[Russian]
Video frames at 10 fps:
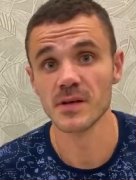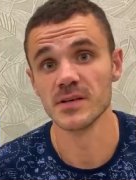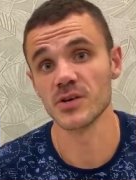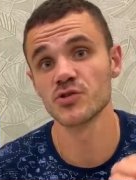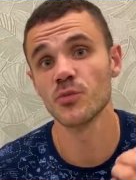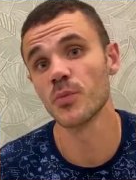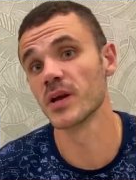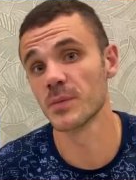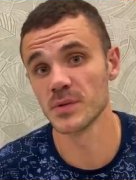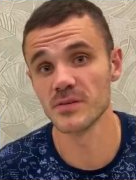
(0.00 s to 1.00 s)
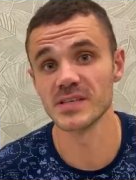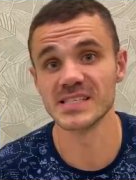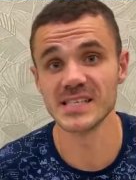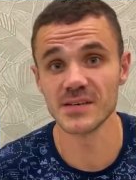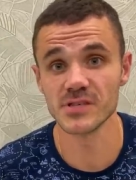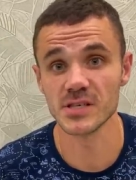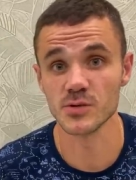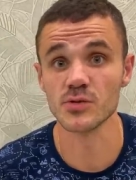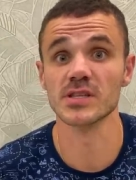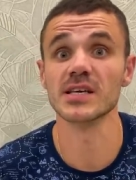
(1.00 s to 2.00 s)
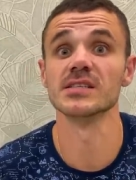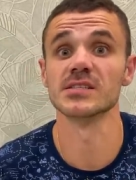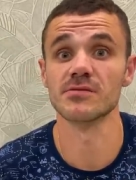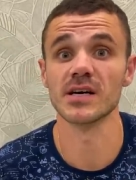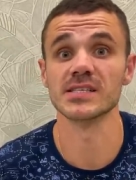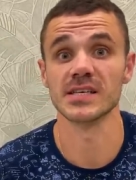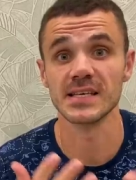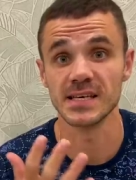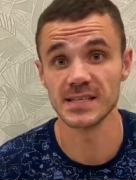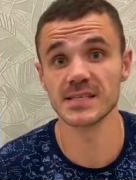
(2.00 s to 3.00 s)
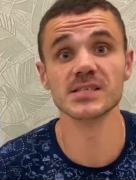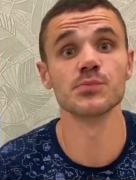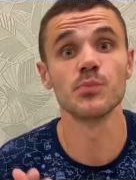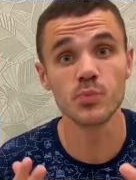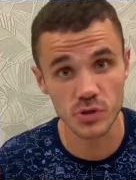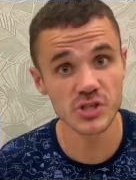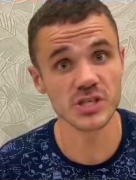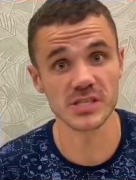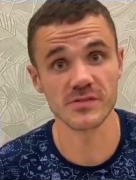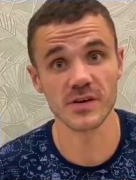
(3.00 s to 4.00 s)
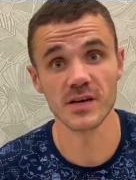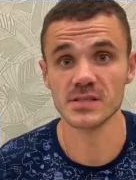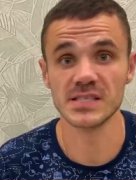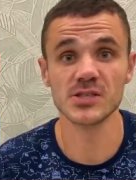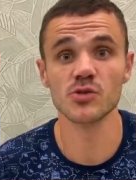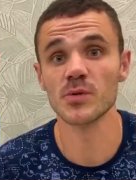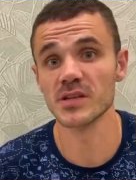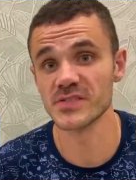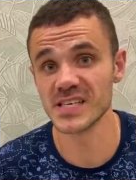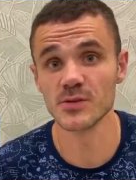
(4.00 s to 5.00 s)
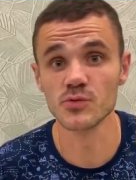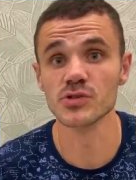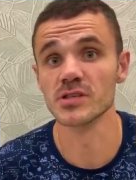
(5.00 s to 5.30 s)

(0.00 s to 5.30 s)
я хочу вам порекомендовать сервис, который так и называется Яндекс Путешествия. Здесь собрана вся нужная